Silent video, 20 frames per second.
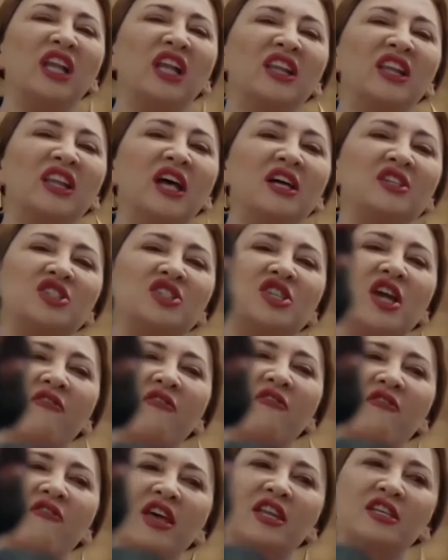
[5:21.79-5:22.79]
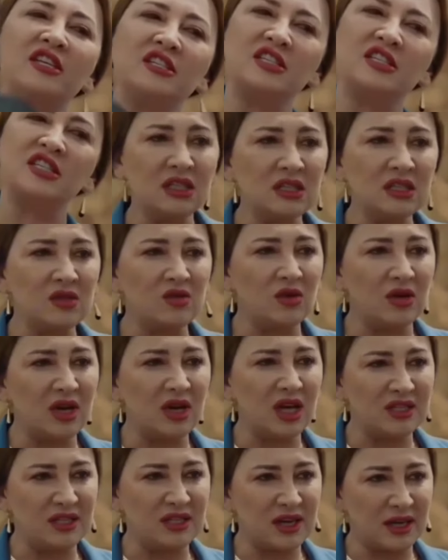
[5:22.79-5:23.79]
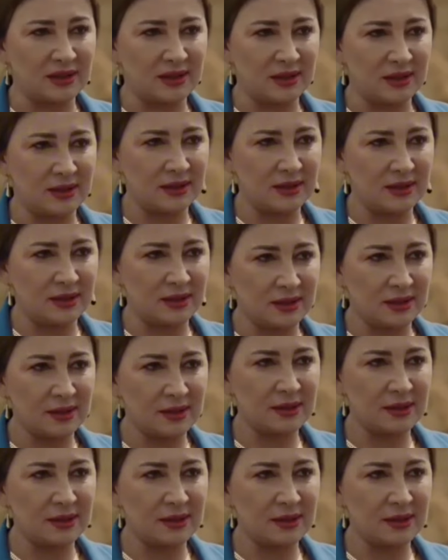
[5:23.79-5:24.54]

o seu filho morrer? Esses dois